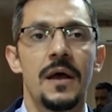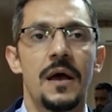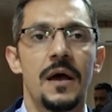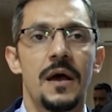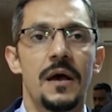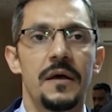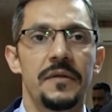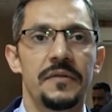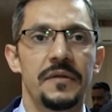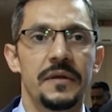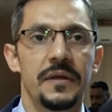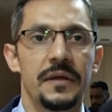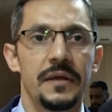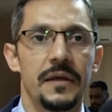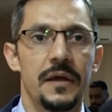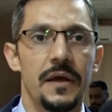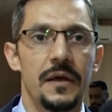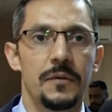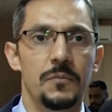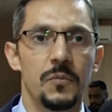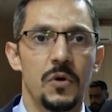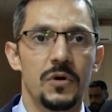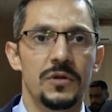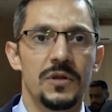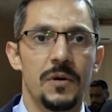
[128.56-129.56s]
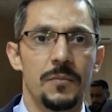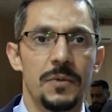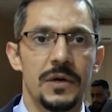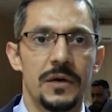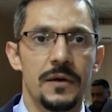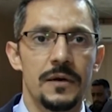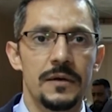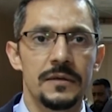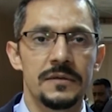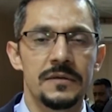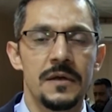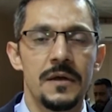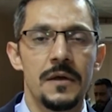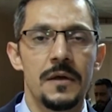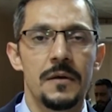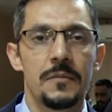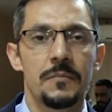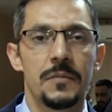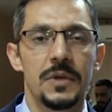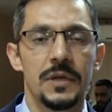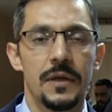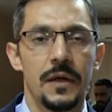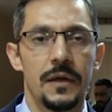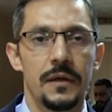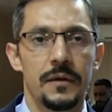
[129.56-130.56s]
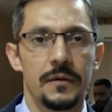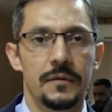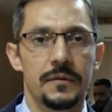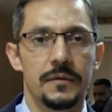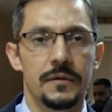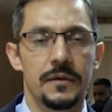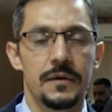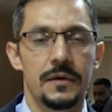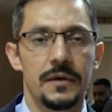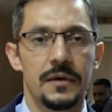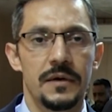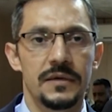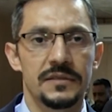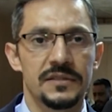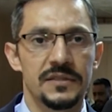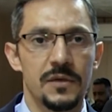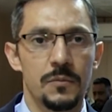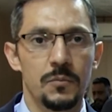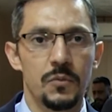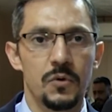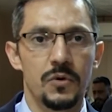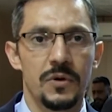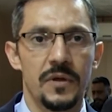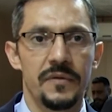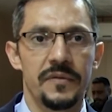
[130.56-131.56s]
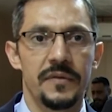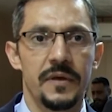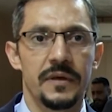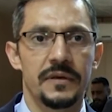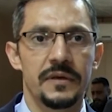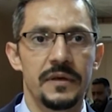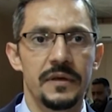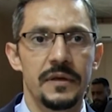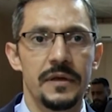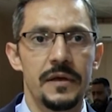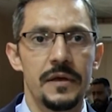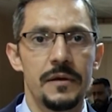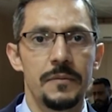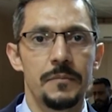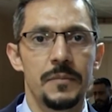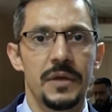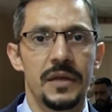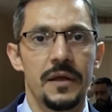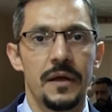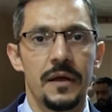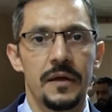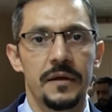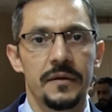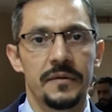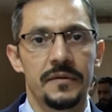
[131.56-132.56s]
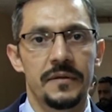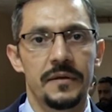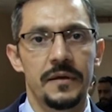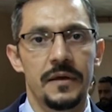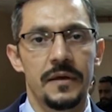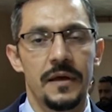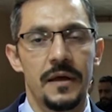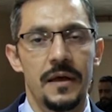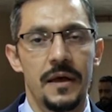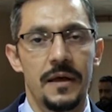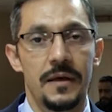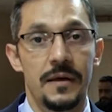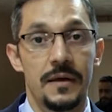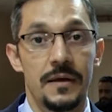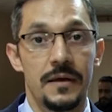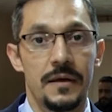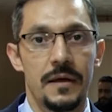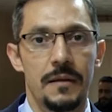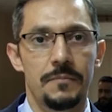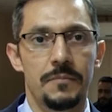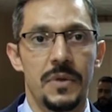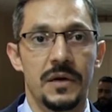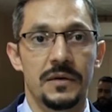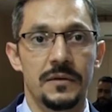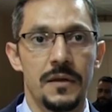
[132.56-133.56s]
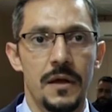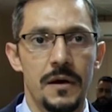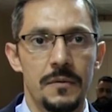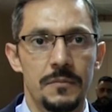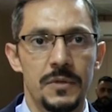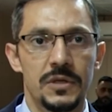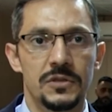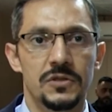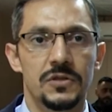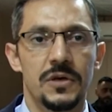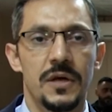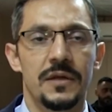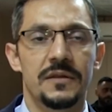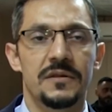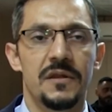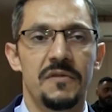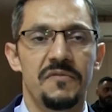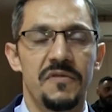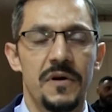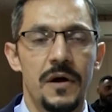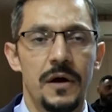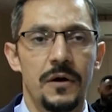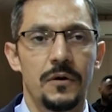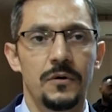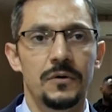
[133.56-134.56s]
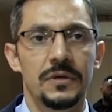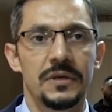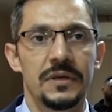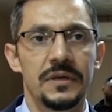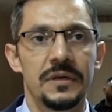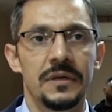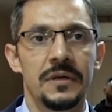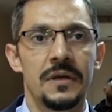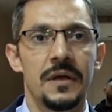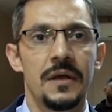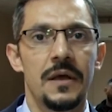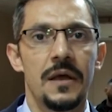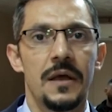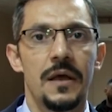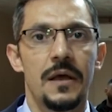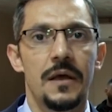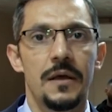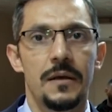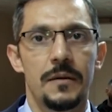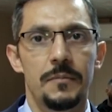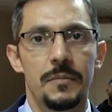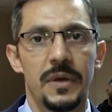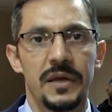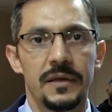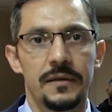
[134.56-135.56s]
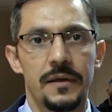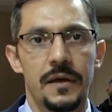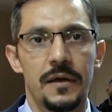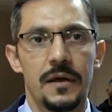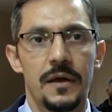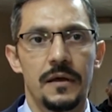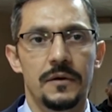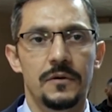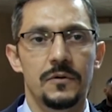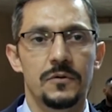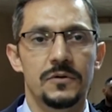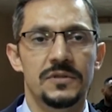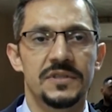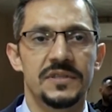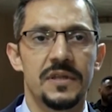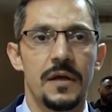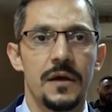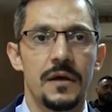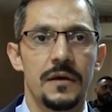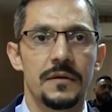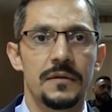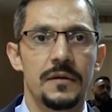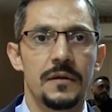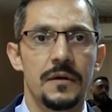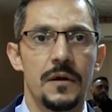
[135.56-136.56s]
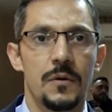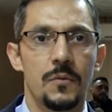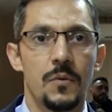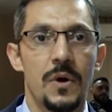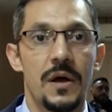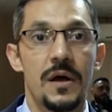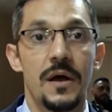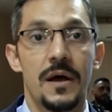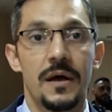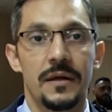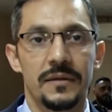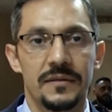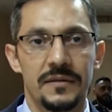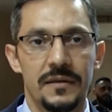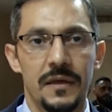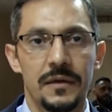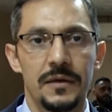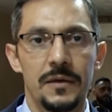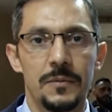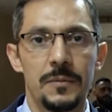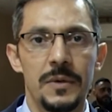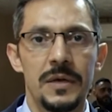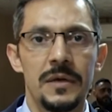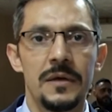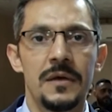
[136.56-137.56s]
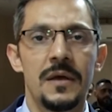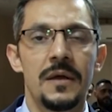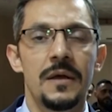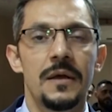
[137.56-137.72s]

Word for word: هذه المختبرات من حيث آه، الصبورة الذكية من حيث آه، برنامج التفاعلي بين الأستاذ والطلبة